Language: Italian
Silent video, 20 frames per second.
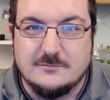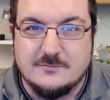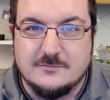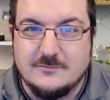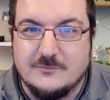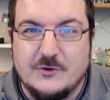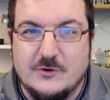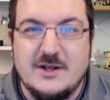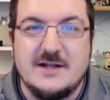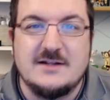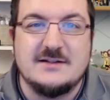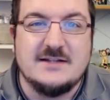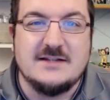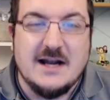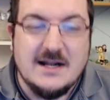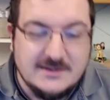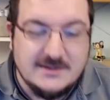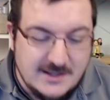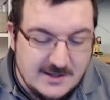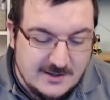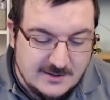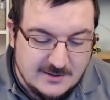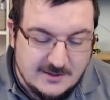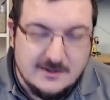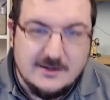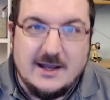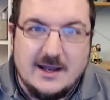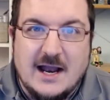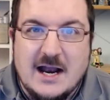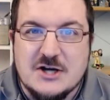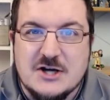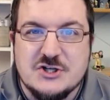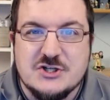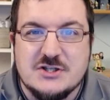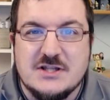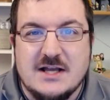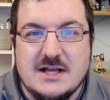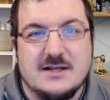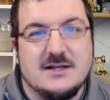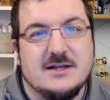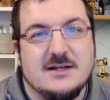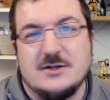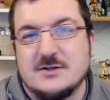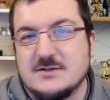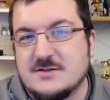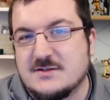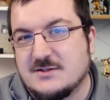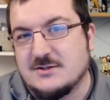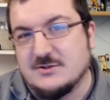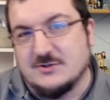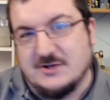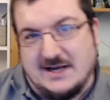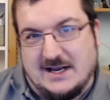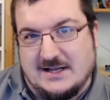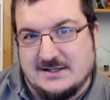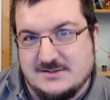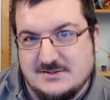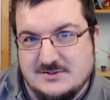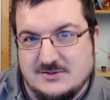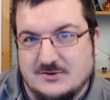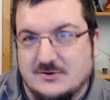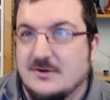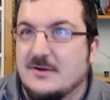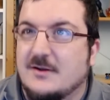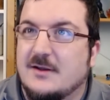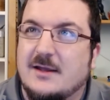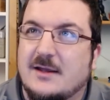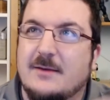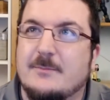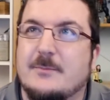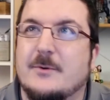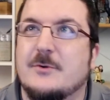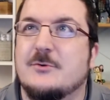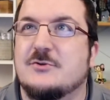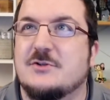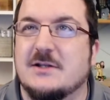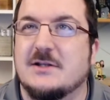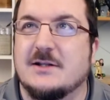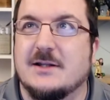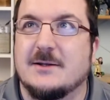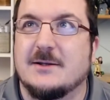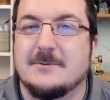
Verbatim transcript: Voi entrate, hashtag sto c***o e poi uscite.